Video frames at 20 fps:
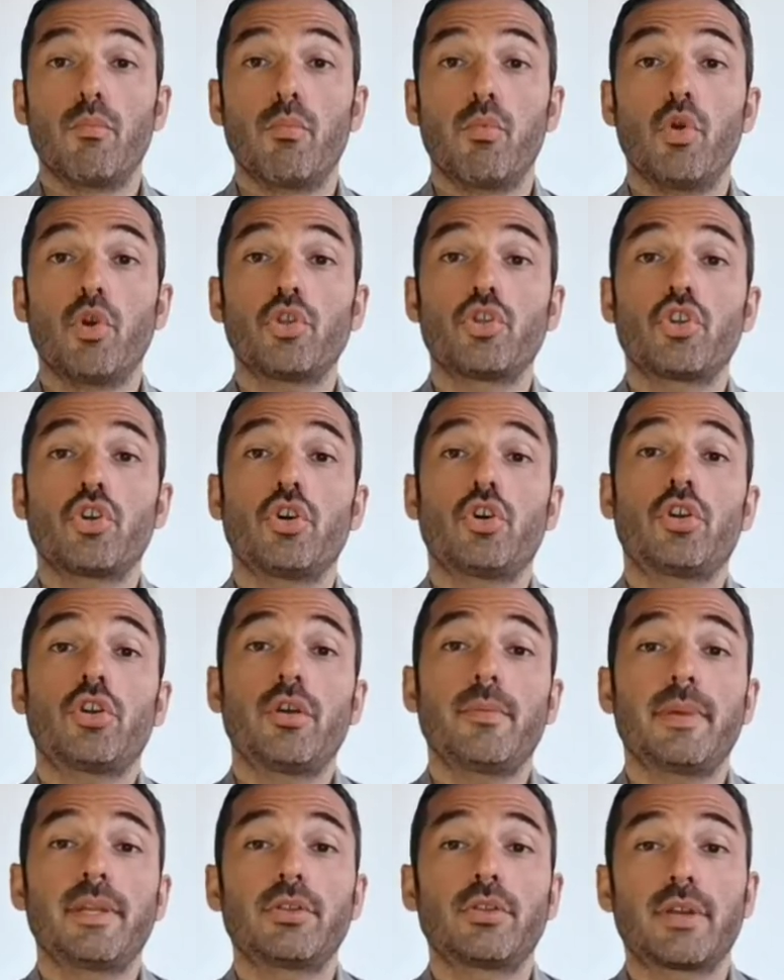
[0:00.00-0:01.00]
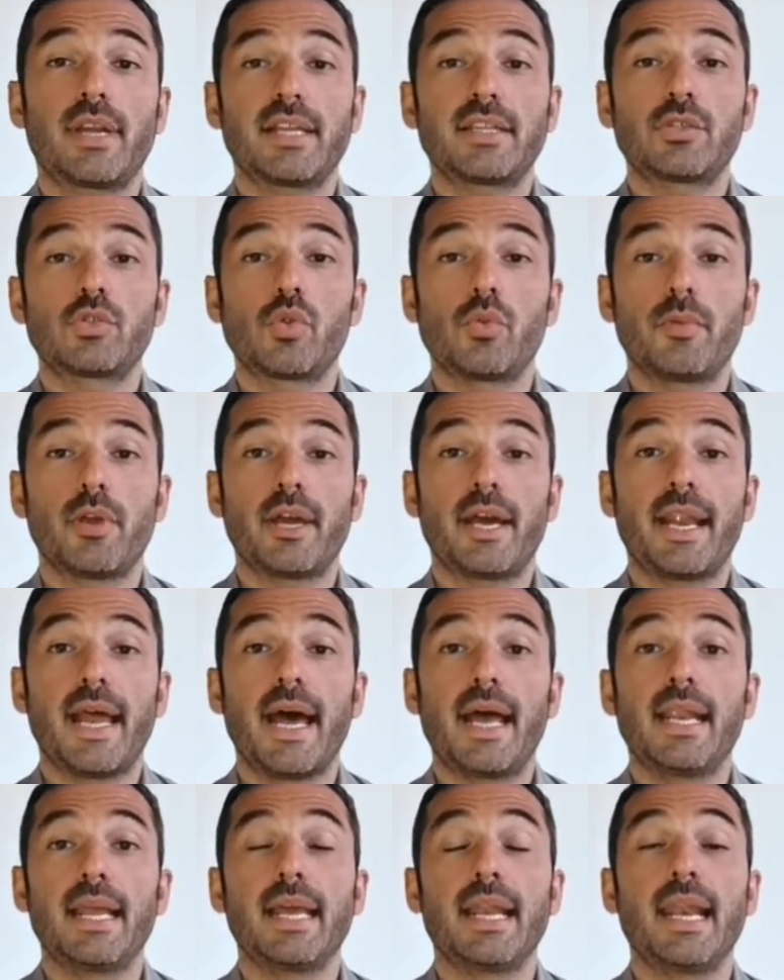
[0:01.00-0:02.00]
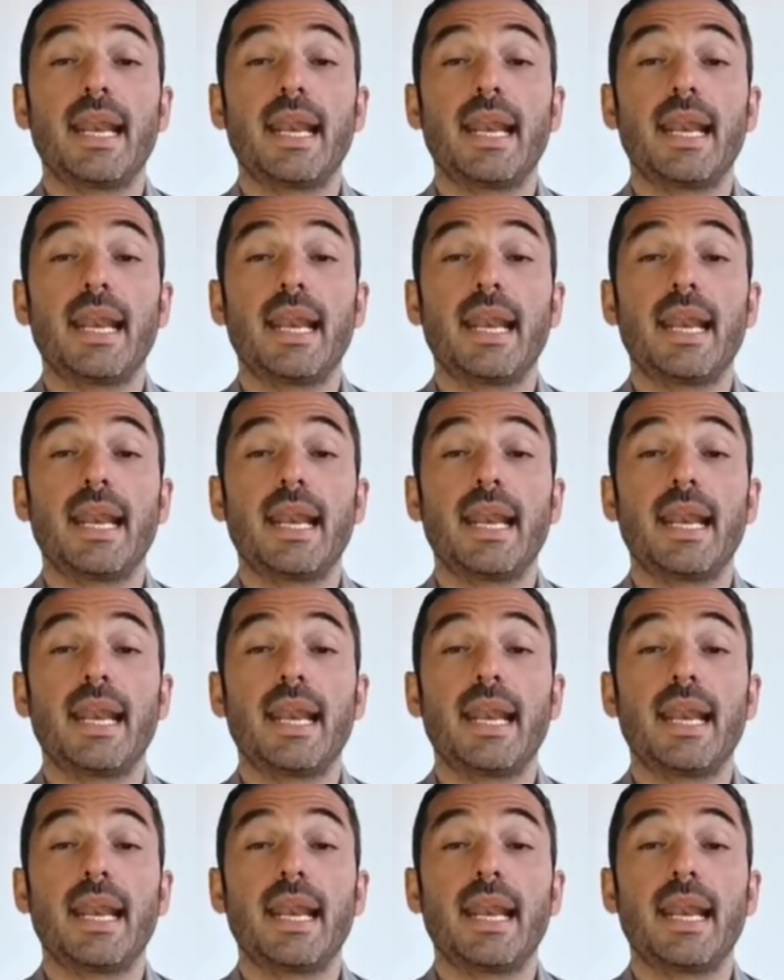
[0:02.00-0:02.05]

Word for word: Buongiorno e bentornati sul mio canale.